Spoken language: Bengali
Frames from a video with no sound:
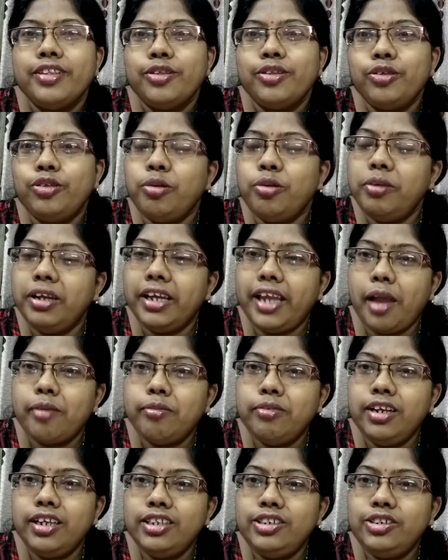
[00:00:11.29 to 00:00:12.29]
তো তোমরা
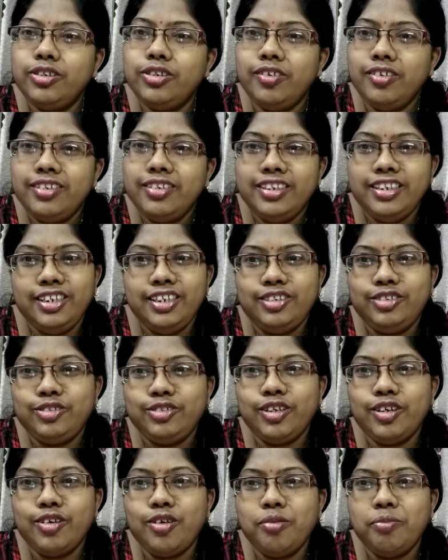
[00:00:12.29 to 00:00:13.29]
কেমন আছো
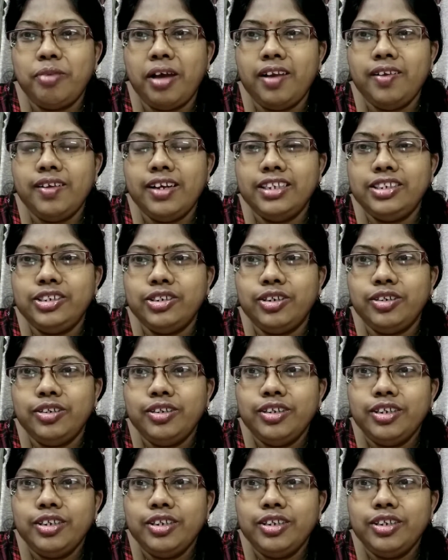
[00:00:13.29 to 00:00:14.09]
নিশ্চয়ই খুব ভালো আছো